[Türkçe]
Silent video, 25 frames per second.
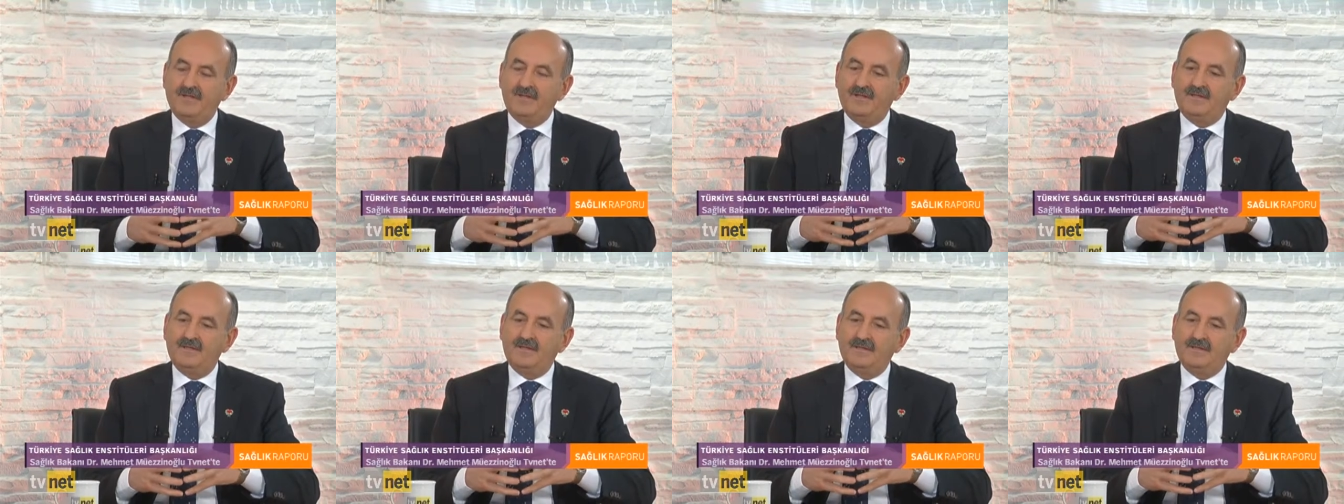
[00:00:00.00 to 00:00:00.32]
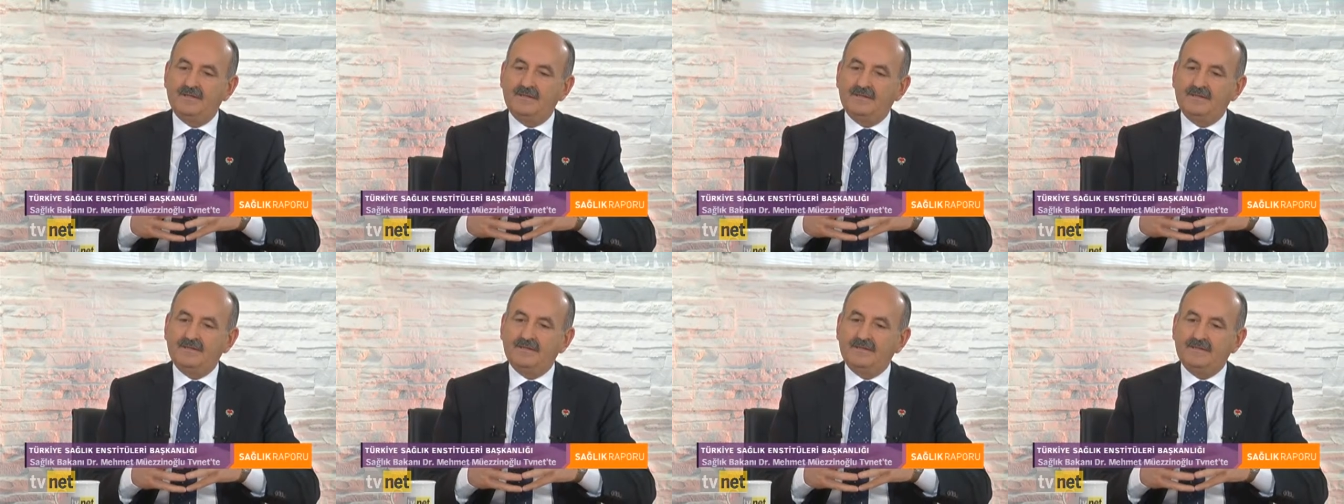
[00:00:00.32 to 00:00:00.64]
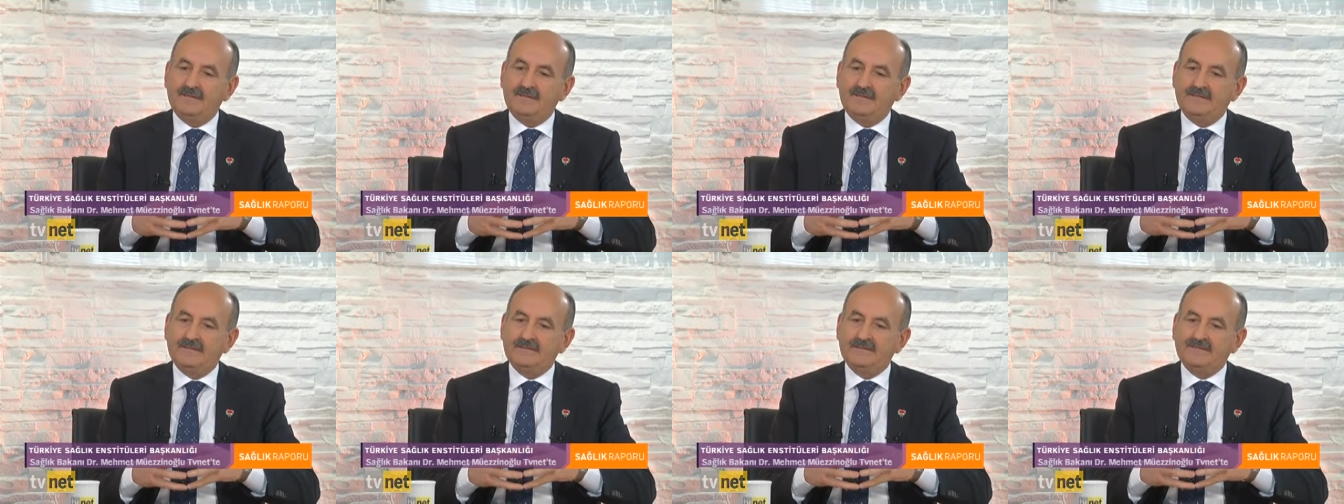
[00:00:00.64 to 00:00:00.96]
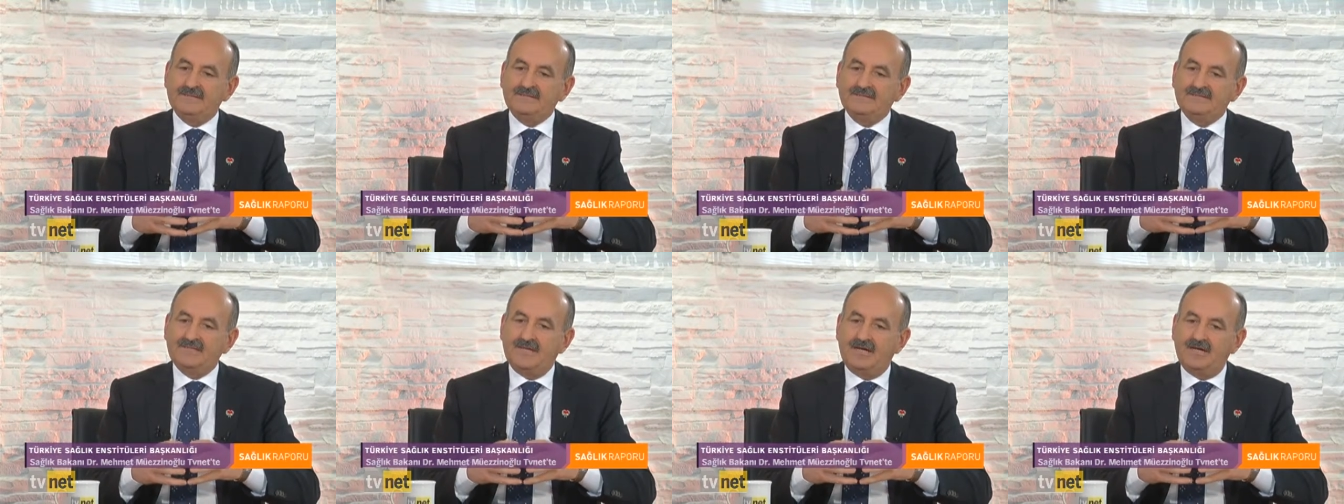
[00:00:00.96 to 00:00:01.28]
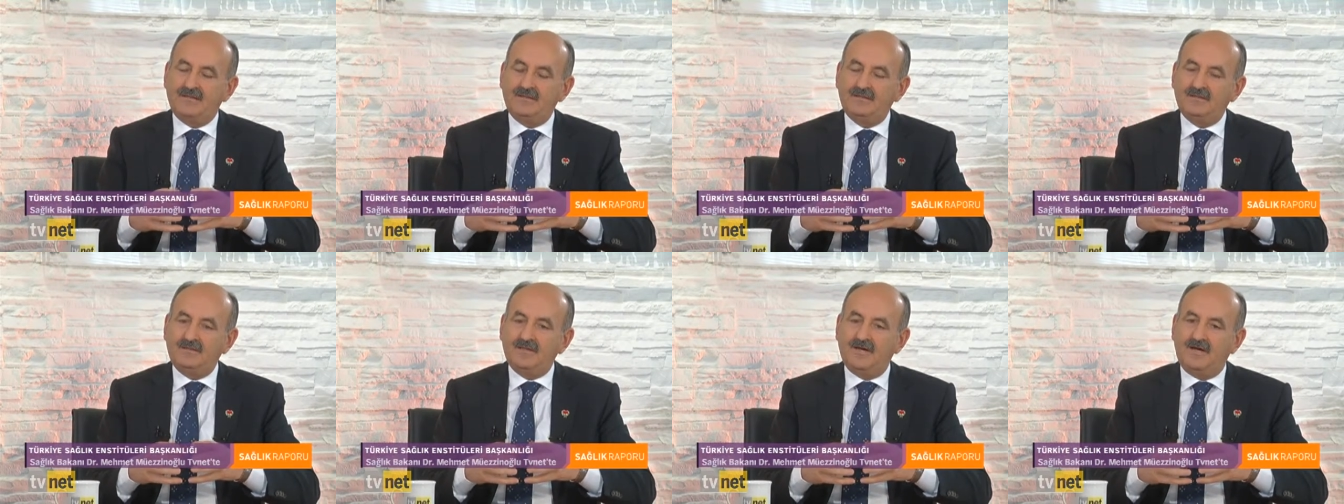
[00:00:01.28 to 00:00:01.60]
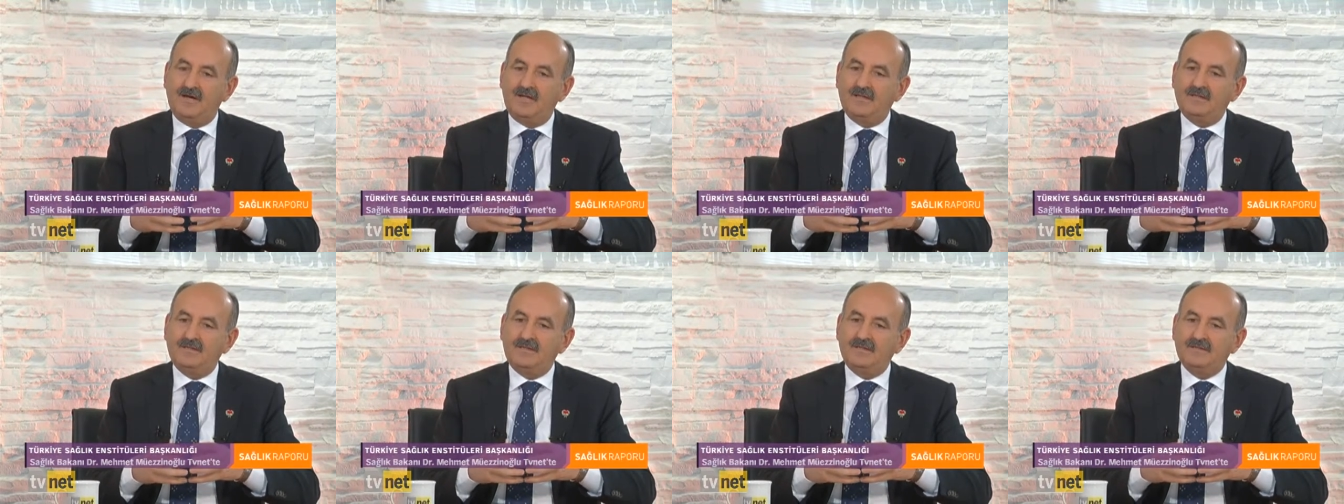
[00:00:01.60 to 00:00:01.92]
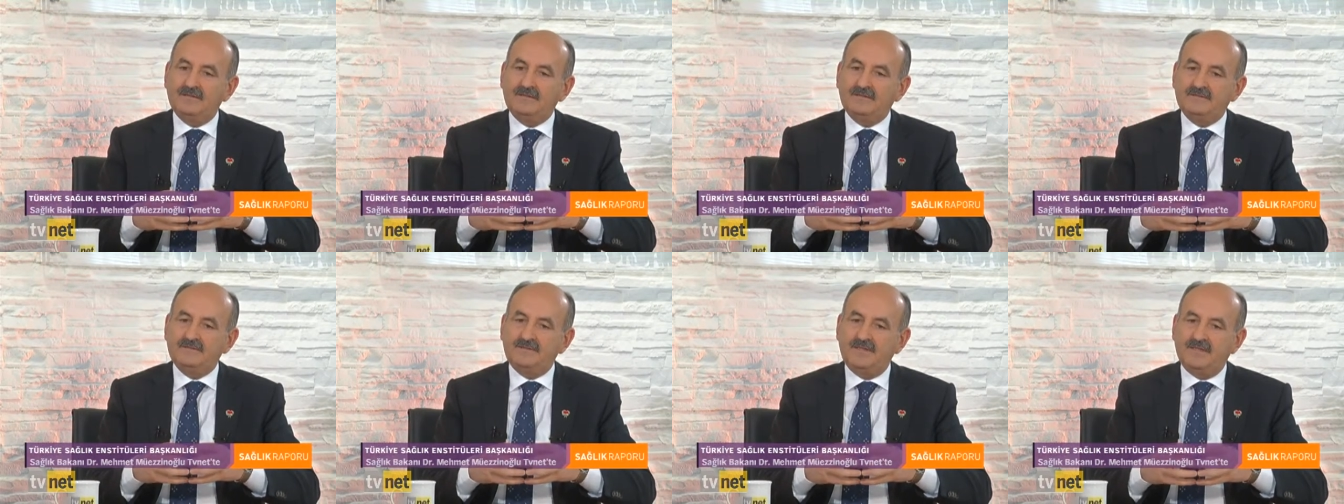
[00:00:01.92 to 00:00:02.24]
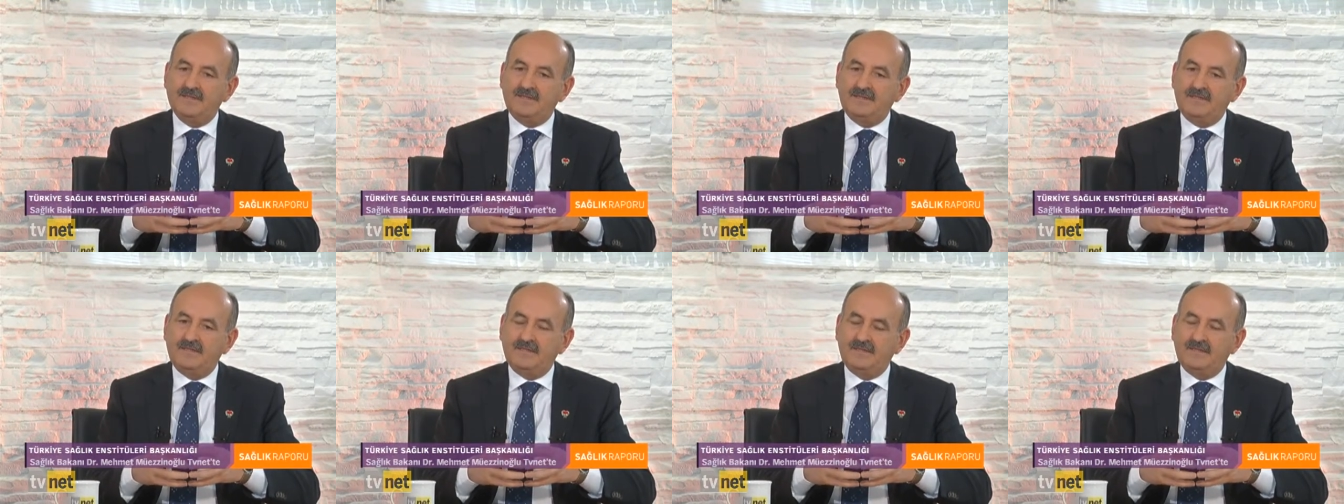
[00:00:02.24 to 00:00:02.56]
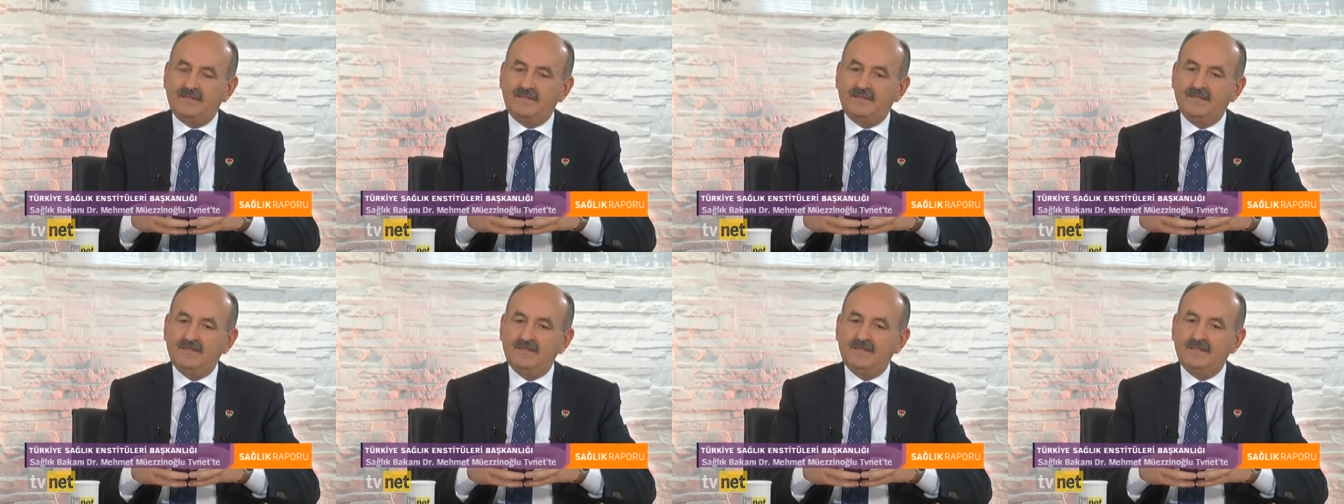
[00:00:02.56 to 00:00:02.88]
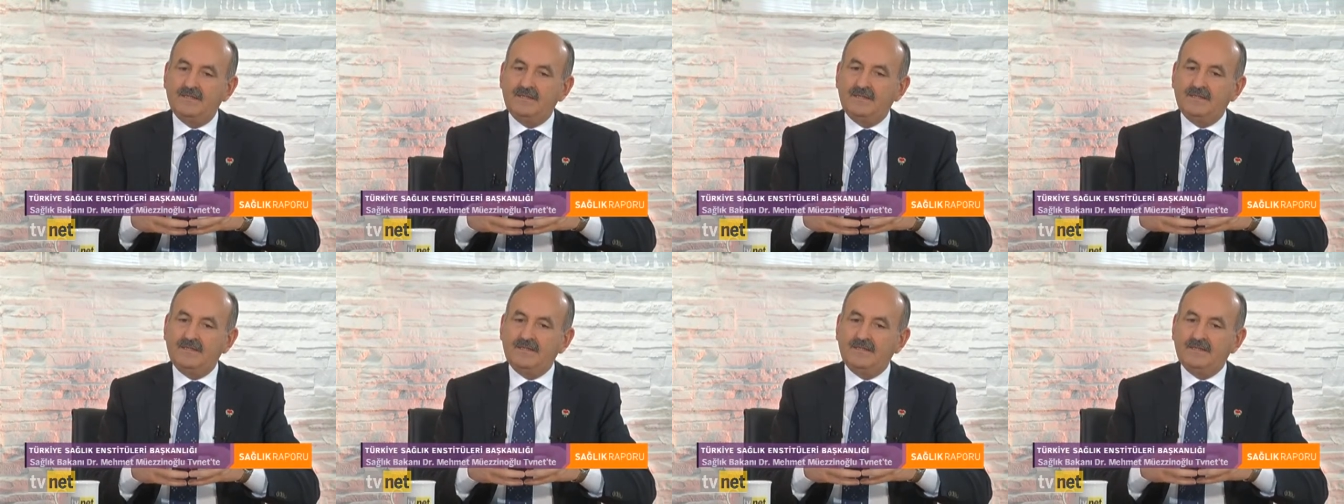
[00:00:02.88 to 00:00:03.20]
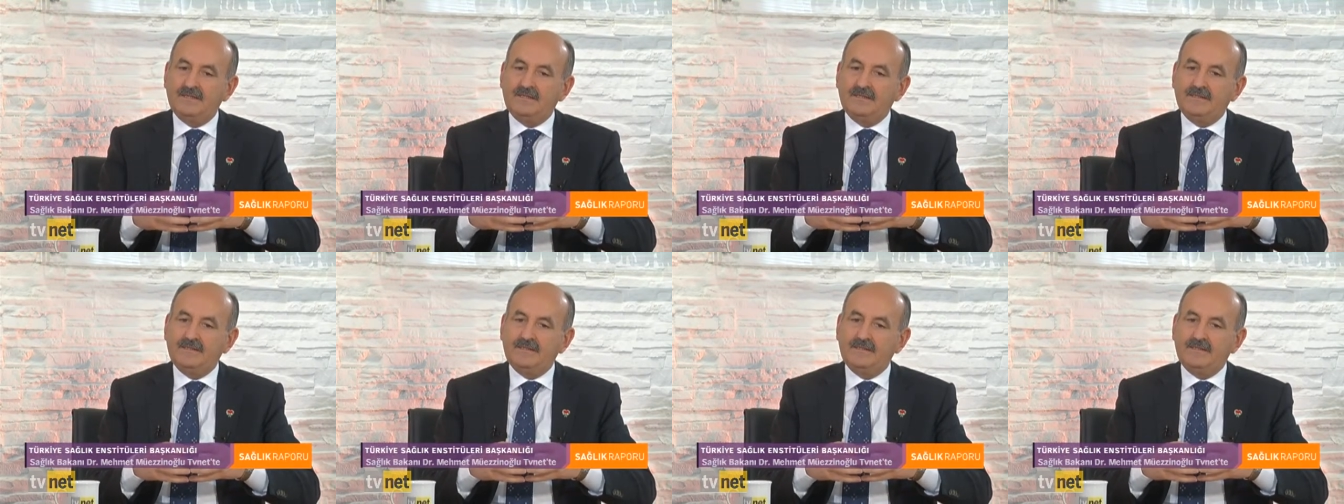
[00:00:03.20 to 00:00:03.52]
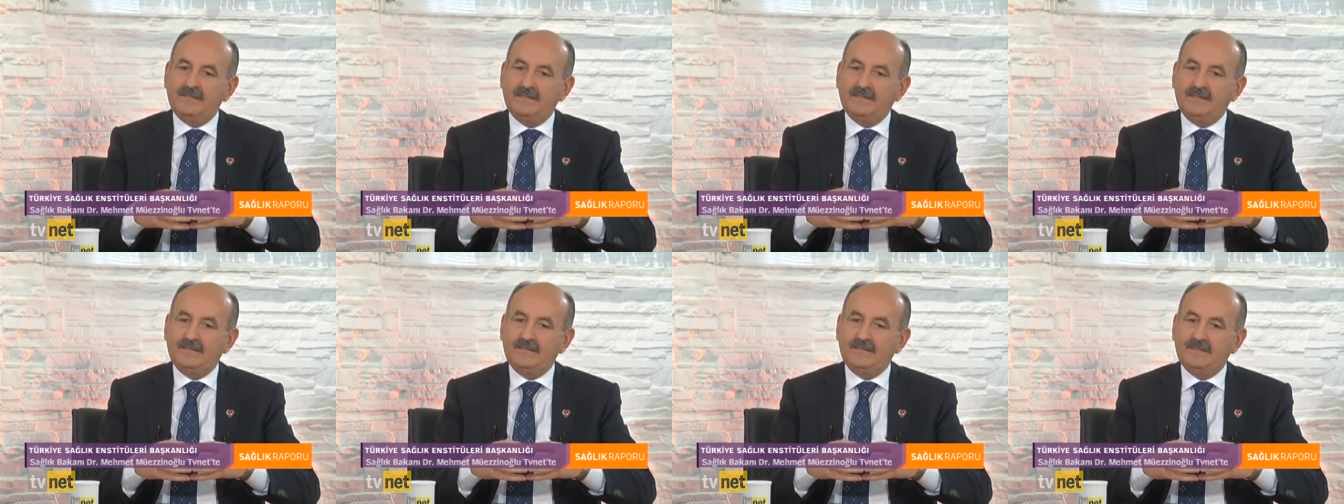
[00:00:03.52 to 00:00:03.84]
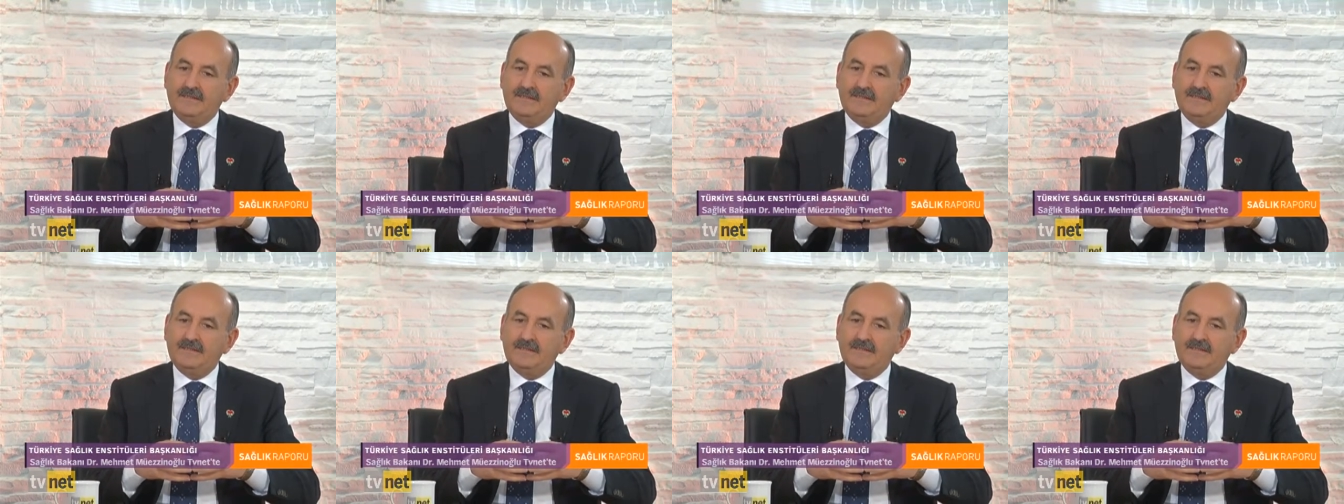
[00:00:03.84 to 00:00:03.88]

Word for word: e, sağlık alanındaki e,